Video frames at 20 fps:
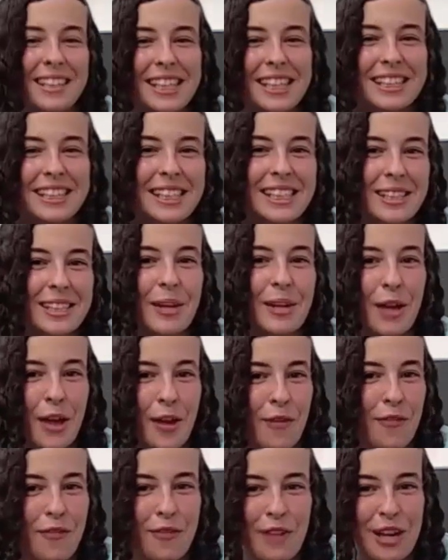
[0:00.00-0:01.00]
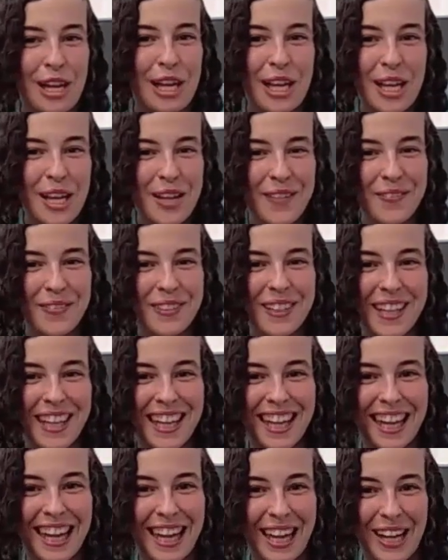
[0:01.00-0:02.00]
De Street eh, Flip,
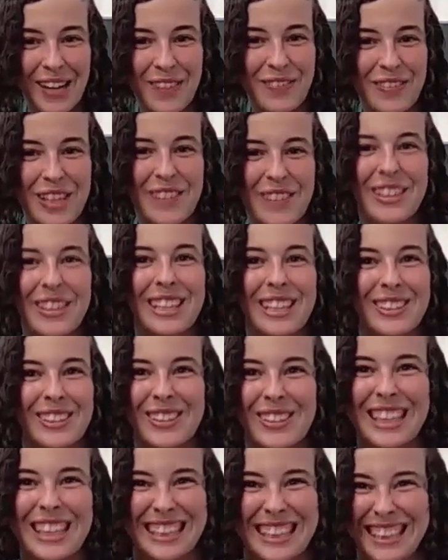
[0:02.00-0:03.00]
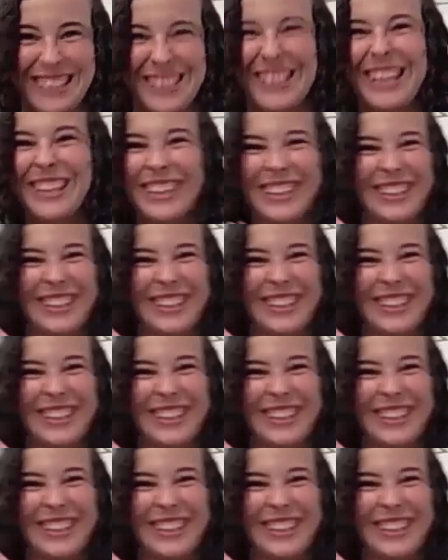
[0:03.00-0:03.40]
eh, Hell Flip, que son cosas que no,